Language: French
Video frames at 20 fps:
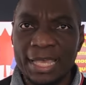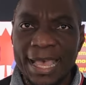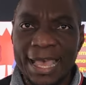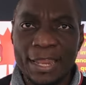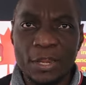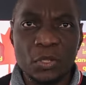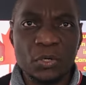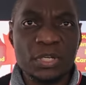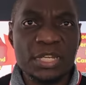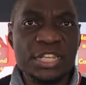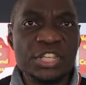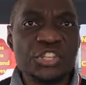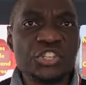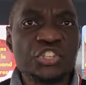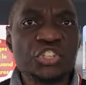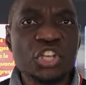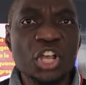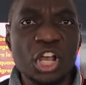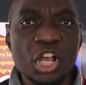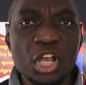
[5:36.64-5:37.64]
Alors les
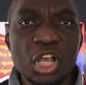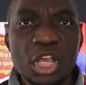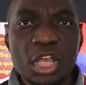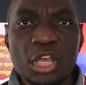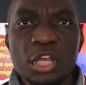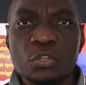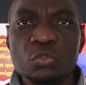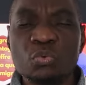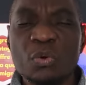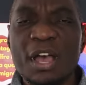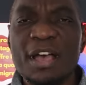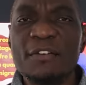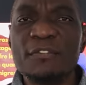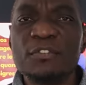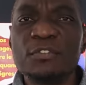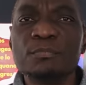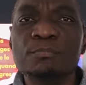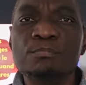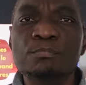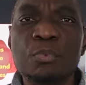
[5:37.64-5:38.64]
gens
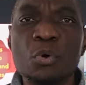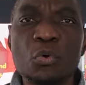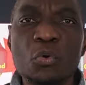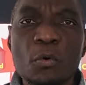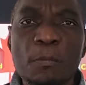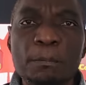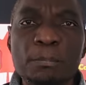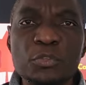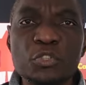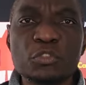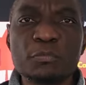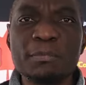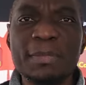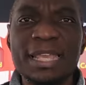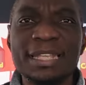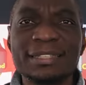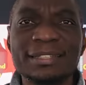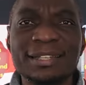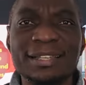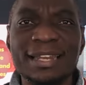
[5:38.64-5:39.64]
doivent beaucoup plus
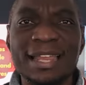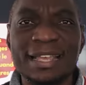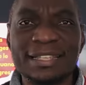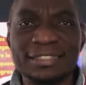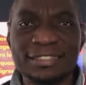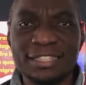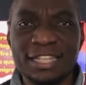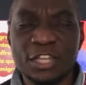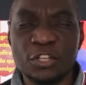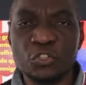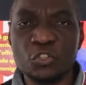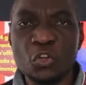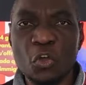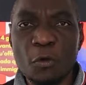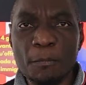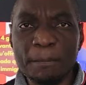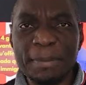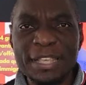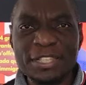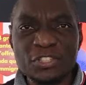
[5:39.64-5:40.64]
mettre l'accent,
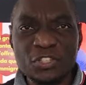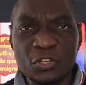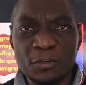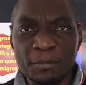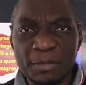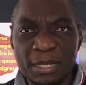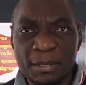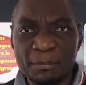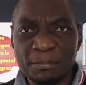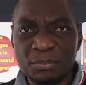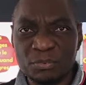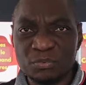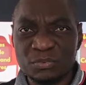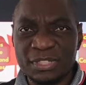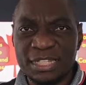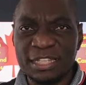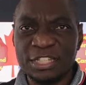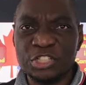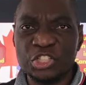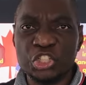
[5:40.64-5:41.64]
non pas seulement pour
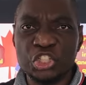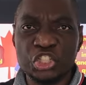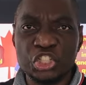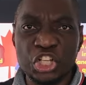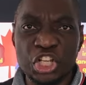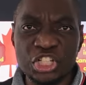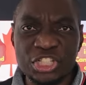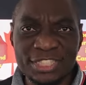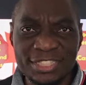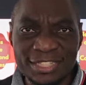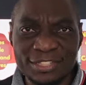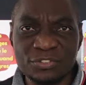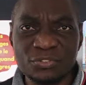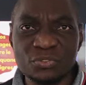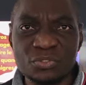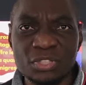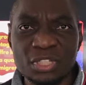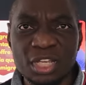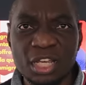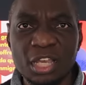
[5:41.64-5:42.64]
des jeunes
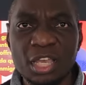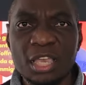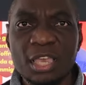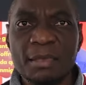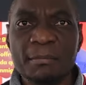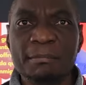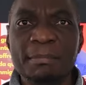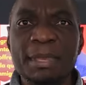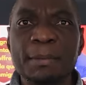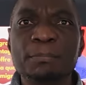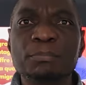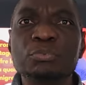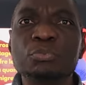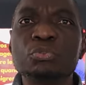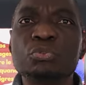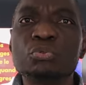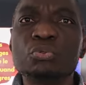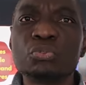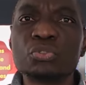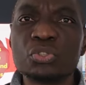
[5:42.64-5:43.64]
étudiants, mais pour
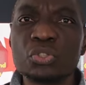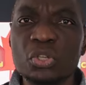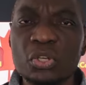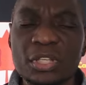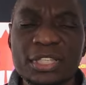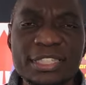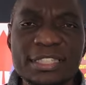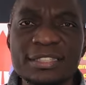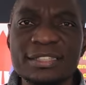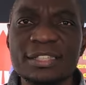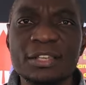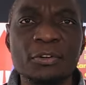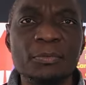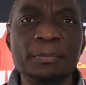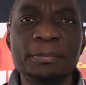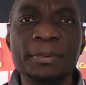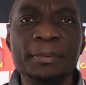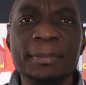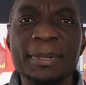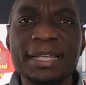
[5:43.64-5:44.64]
tous ceux qui
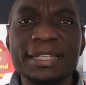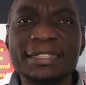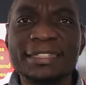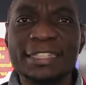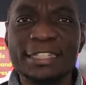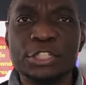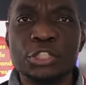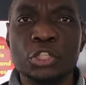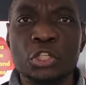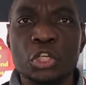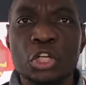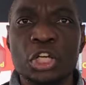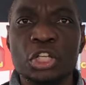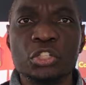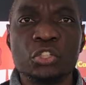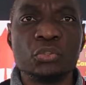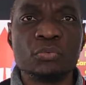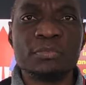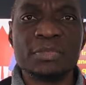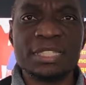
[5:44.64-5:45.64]
simplement quittent de
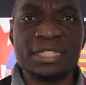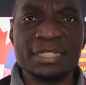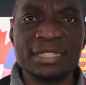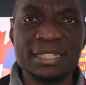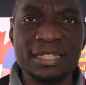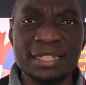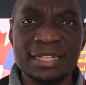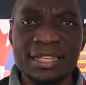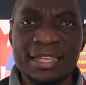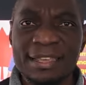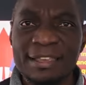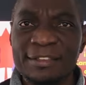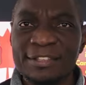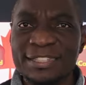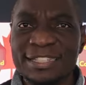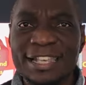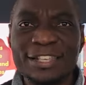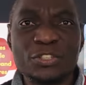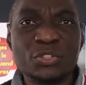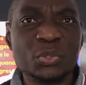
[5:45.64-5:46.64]
leur domicile.
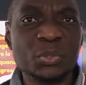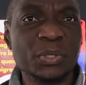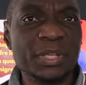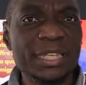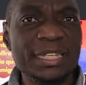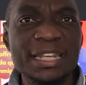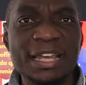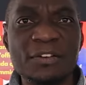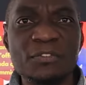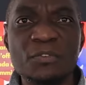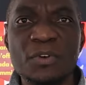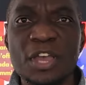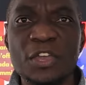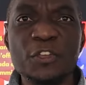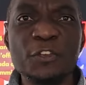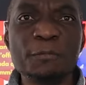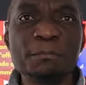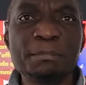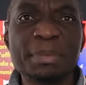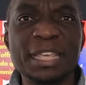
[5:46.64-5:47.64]
S'assurer
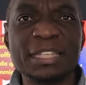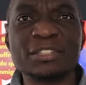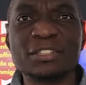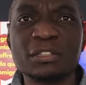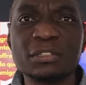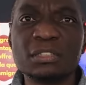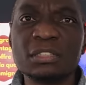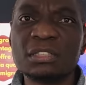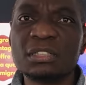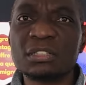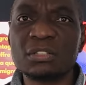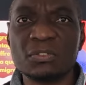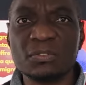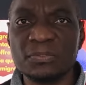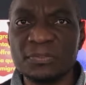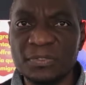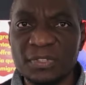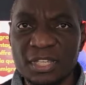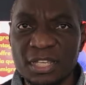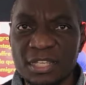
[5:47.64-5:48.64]
d'avoir une personne de
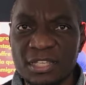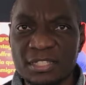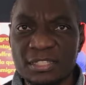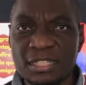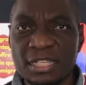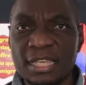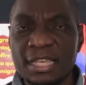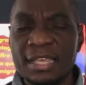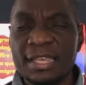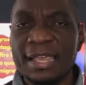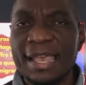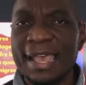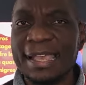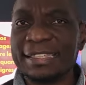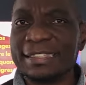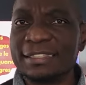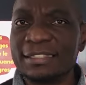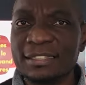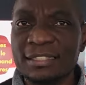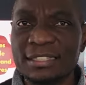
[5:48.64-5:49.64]
confiance à
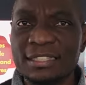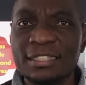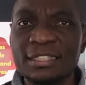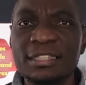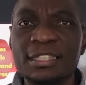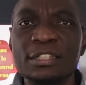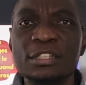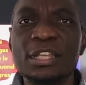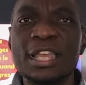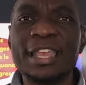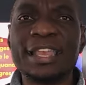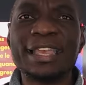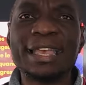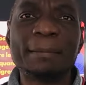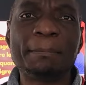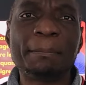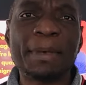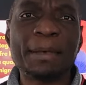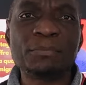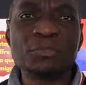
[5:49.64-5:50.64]
qui, qui est
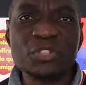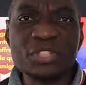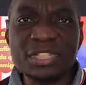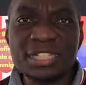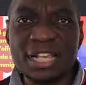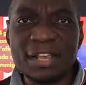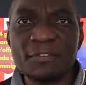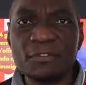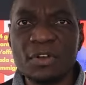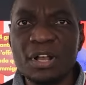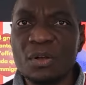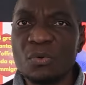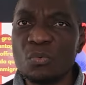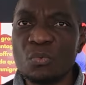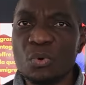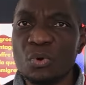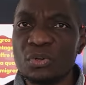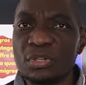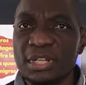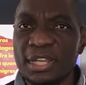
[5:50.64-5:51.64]
capable de savoir
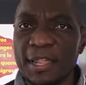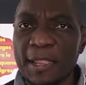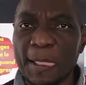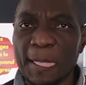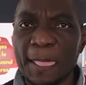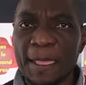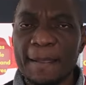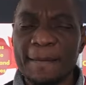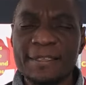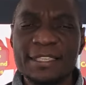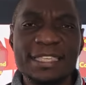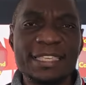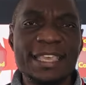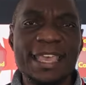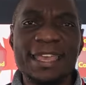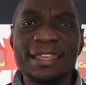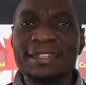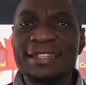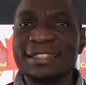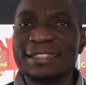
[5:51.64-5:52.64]
où on est, qui
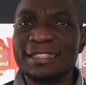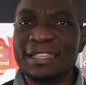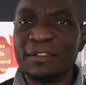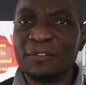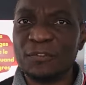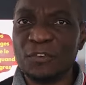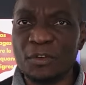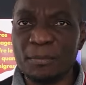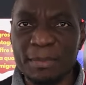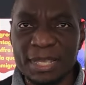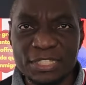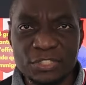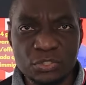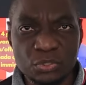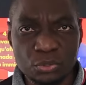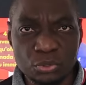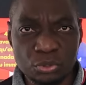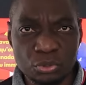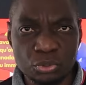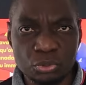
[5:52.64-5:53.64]
a des
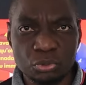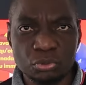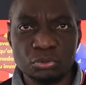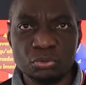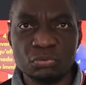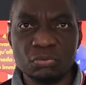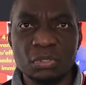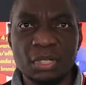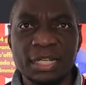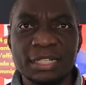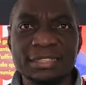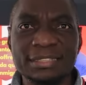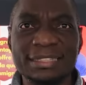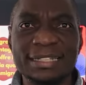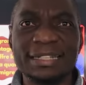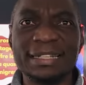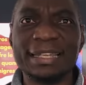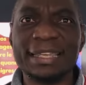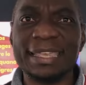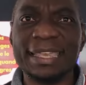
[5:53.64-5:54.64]
informations sur nous en
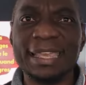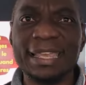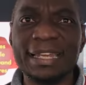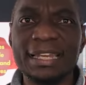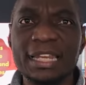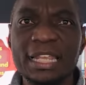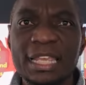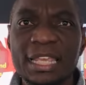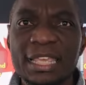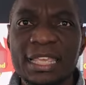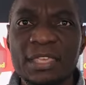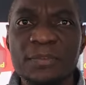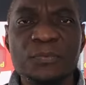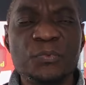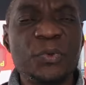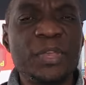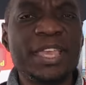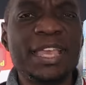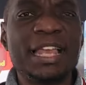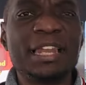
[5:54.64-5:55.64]
temps réel. Il
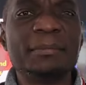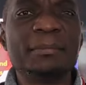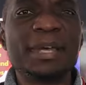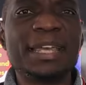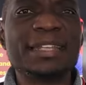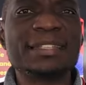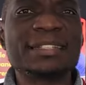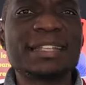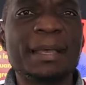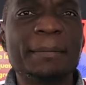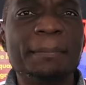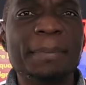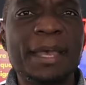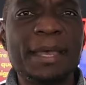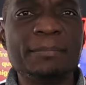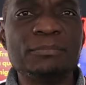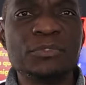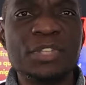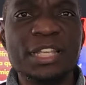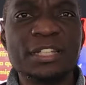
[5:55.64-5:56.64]
faut également être
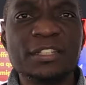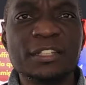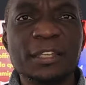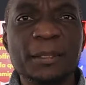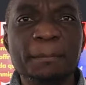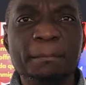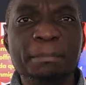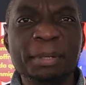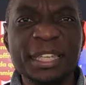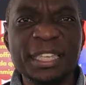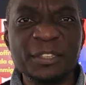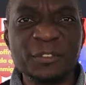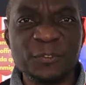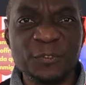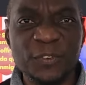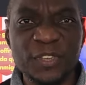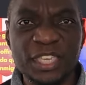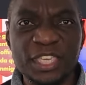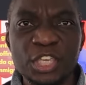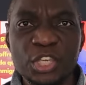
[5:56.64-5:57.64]
capable d'être
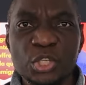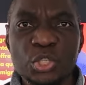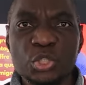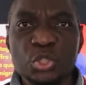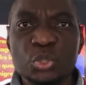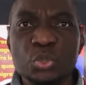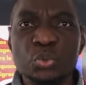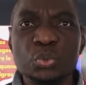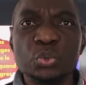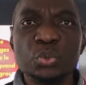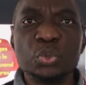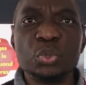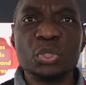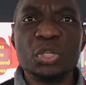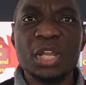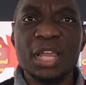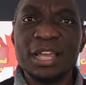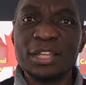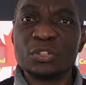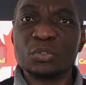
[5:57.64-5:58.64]
briefé sur
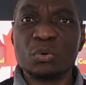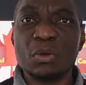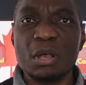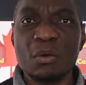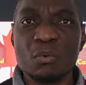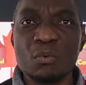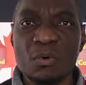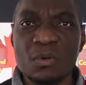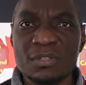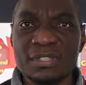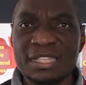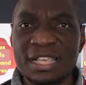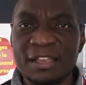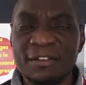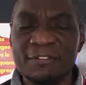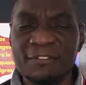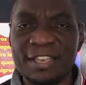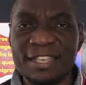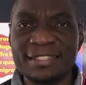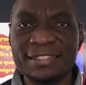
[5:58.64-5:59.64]
l'endroit où on
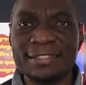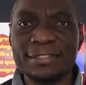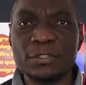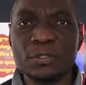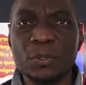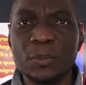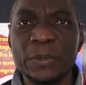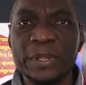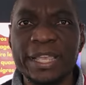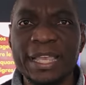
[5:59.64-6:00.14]
s'en va. Si c'est le